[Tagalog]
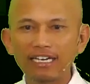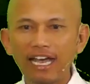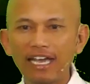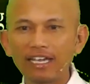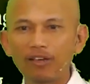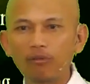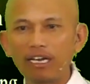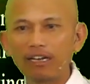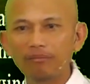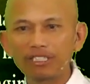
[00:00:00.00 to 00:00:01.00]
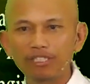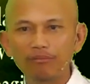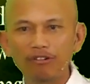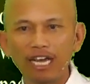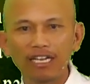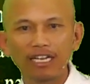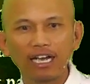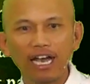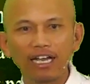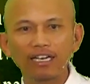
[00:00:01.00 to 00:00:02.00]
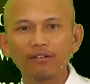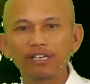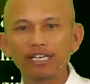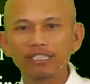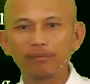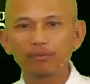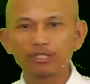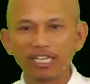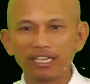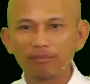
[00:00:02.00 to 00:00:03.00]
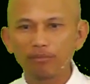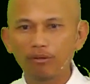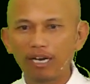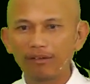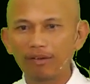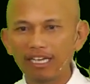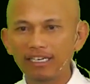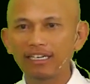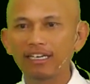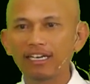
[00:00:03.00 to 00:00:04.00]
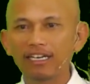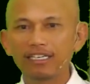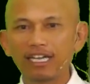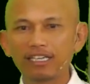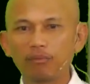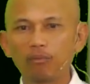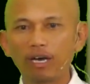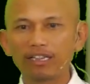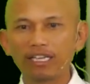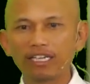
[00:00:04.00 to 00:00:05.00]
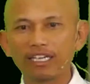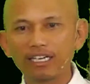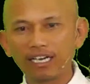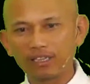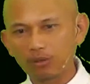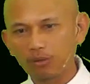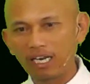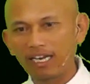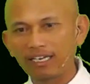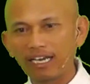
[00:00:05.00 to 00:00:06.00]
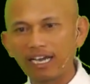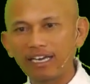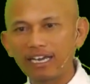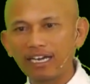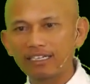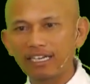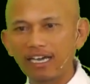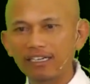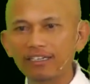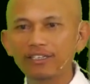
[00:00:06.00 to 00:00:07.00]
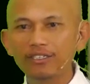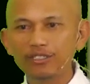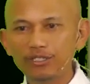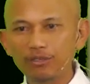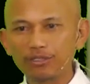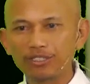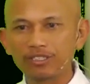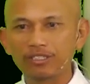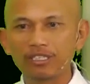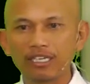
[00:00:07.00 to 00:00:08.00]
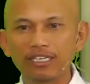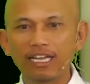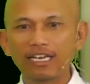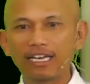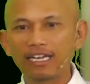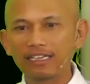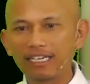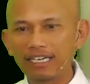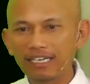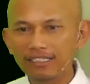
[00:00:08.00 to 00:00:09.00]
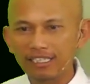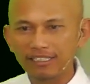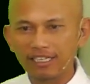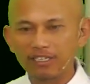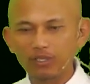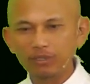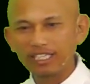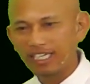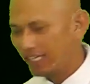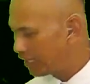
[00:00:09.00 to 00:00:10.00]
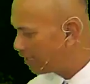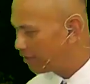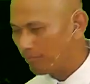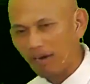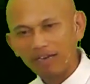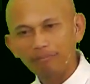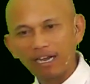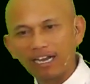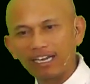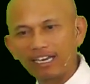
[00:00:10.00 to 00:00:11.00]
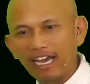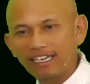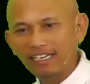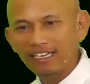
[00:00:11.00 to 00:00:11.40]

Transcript: lahi, walang pasimula ng araw ni katapusan ng buhay man, datapwat naging katulad ng anak ng Diyos, nananatiling sa serduti magpakailan